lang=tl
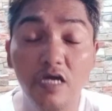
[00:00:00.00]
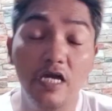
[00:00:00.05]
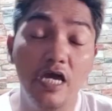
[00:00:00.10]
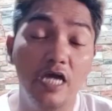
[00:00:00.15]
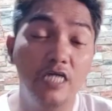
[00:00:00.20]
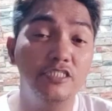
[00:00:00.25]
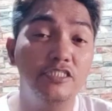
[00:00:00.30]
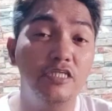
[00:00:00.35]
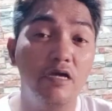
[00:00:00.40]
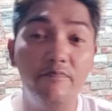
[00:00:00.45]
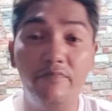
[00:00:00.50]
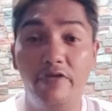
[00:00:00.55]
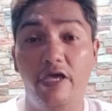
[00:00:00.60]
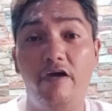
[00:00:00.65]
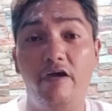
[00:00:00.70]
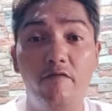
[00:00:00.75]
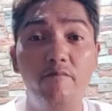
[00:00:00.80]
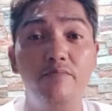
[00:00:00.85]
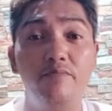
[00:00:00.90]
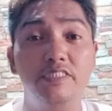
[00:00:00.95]
And
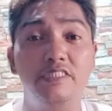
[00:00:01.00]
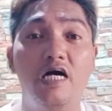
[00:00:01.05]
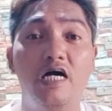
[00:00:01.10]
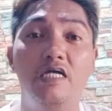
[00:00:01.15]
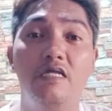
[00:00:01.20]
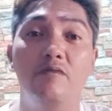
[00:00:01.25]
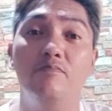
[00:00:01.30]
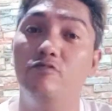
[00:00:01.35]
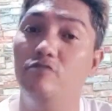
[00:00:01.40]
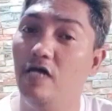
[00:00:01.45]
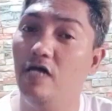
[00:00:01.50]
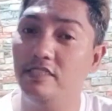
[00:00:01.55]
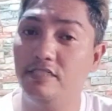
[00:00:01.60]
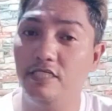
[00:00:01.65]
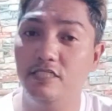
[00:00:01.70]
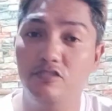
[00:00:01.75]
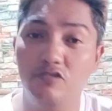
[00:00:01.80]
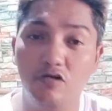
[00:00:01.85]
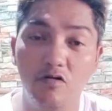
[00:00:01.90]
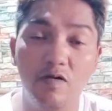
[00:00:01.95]
syempre, umpisahan na po
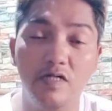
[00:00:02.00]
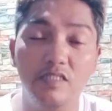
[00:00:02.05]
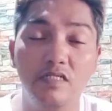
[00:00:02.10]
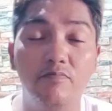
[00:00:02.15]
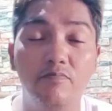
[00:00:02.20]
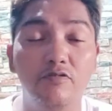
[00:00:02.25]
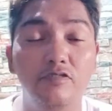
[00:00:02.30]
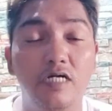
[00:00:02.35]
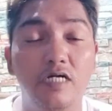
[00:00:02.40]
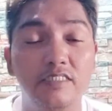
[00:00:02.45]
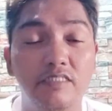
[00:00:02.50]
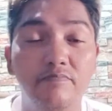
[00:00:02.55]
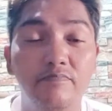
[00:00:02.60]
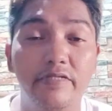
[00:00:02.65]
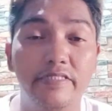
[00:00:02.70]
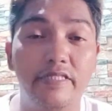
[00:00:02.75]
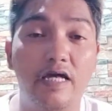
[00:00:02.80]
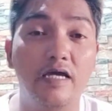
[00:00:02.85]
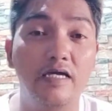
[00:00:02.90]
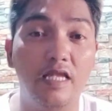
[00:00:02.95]
natin to. Wag na po natin
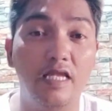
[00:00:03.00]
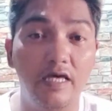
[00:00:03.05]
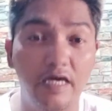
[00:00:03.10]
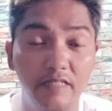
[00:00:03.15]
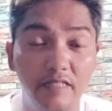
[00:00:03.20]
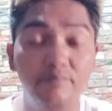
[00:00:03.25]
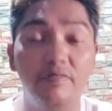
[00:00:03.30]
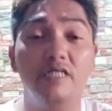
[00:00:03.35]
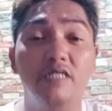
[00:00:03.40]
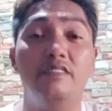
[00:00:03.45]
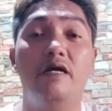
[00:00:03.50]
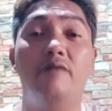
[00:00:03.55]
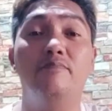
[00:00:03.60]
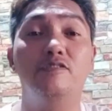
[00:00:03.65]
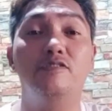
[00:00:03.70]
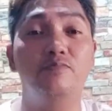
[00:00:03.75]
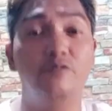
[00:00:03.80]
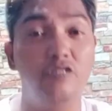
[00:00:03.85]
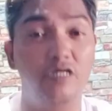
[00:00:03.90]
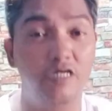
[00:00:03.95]
patagilayin pagkatapos
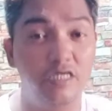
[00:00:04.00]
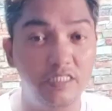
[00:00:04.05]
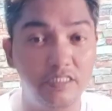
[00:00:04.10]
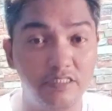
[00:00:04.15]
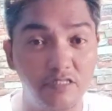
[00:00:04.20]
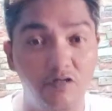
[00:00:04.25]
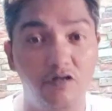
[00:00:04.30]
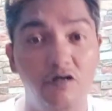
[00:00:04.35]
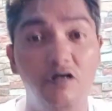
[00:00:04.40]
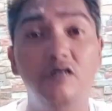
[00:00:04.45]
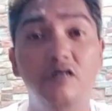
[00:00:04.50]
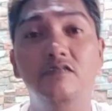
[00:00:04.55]
po ng intro.